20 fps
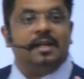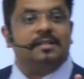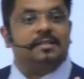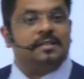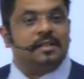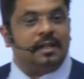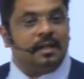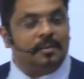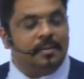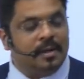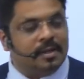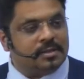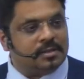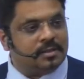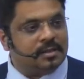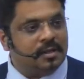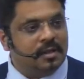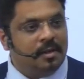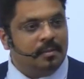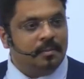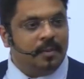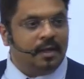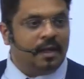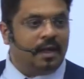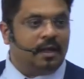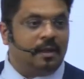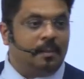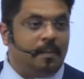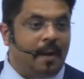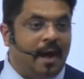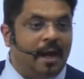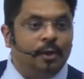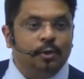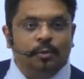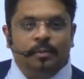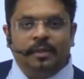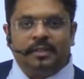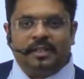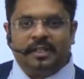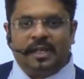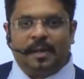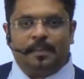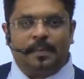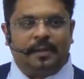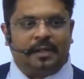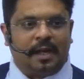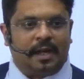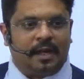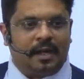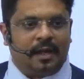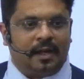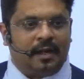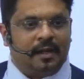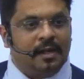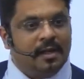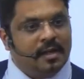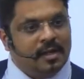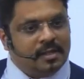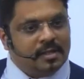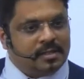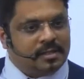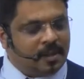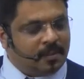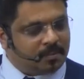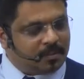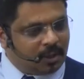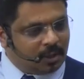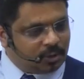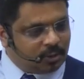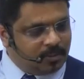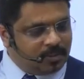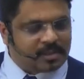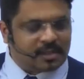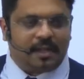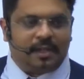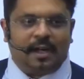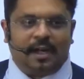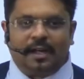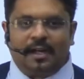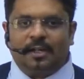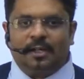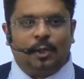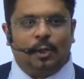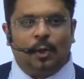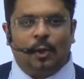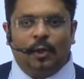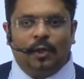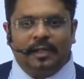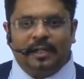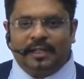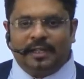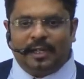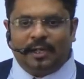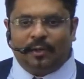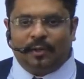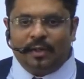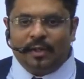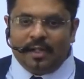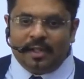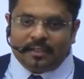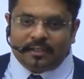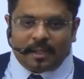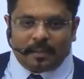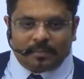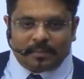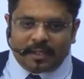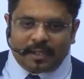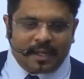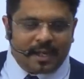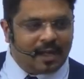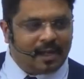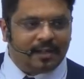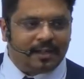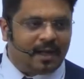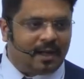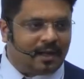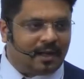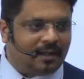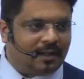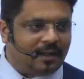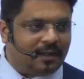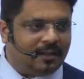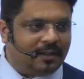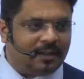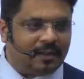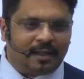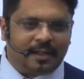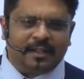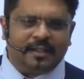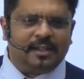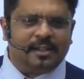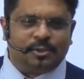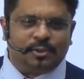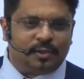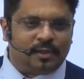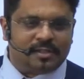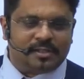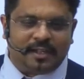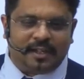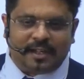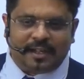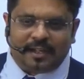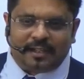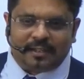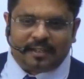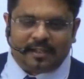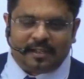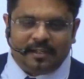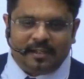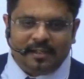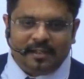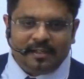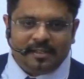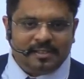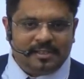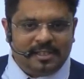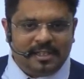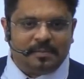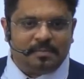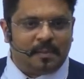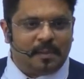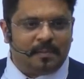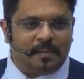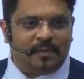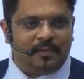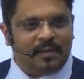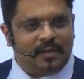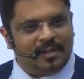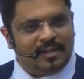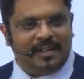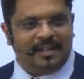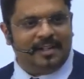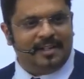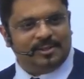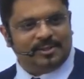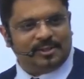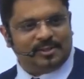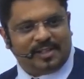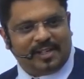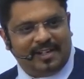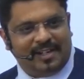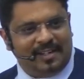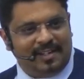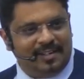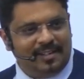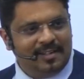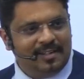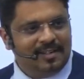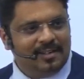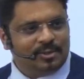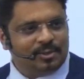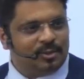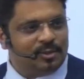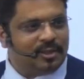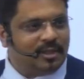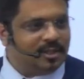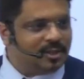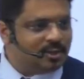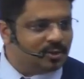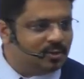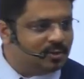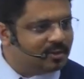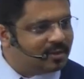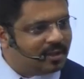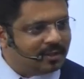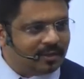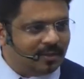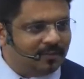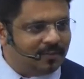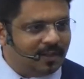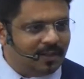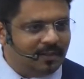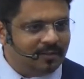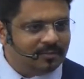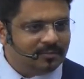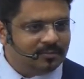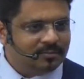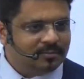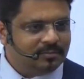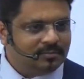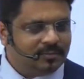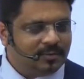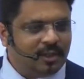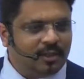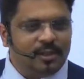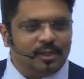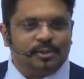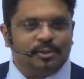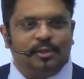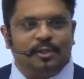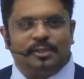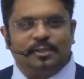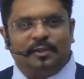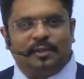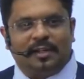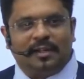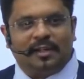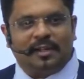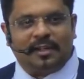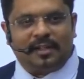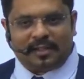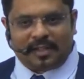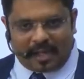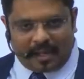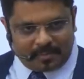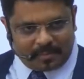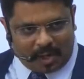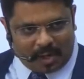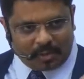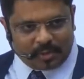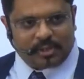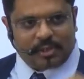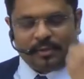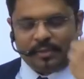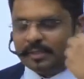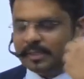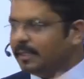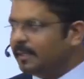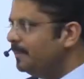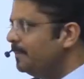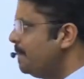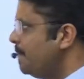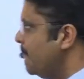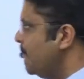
का सिलेबस मैंने कहा था भानुमति का पिटारा है जब तक तुम इसका ढक्कन खोल नहीं रहे हो तब तक ये हल्का हल्का दिख रहा है कितना छोटा सा लिखा था जीएस पेपर वन इंडियन सोसाइटी सोशल इश्यूज खत्म था कितना छोटा छोटा लग रहा था अब आओ जाओ अंदर